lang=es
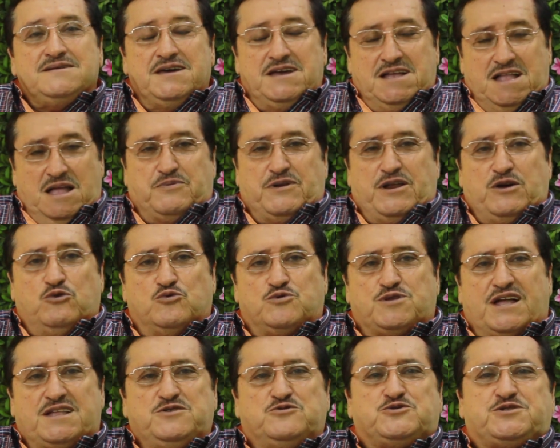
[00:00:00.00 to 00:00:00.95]
y le
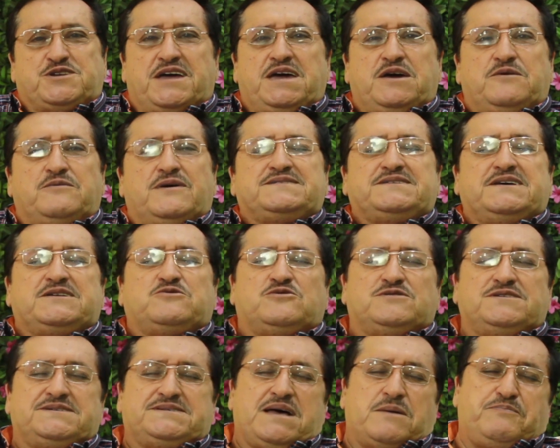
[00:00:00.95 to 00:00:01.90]
preguntan, ¿y usted qué va a hacer
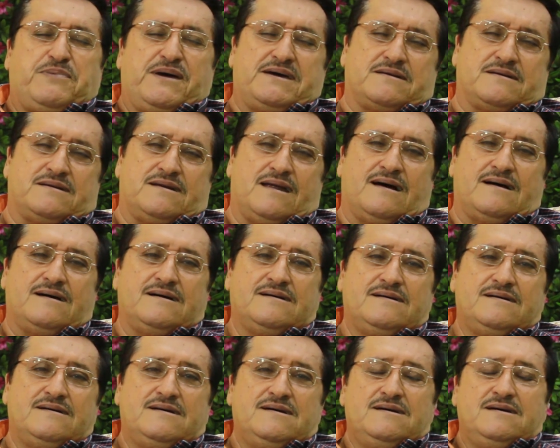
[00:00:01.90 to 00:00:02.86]
con esa perla?
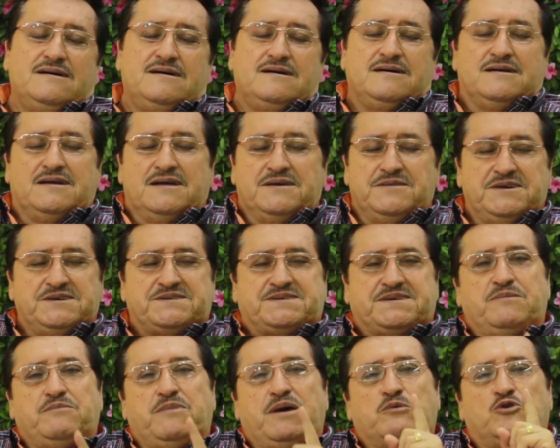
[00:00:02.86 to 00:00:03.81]
Le
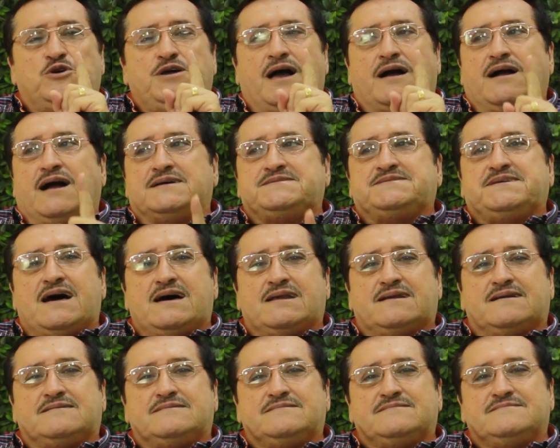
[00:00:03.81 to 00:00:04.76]
dice, me voy a
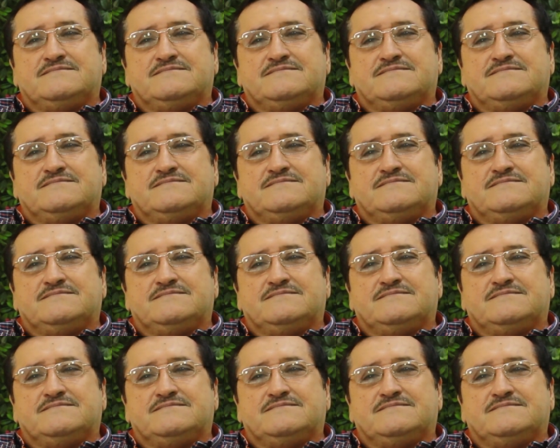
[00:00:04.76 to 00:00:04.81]
casar.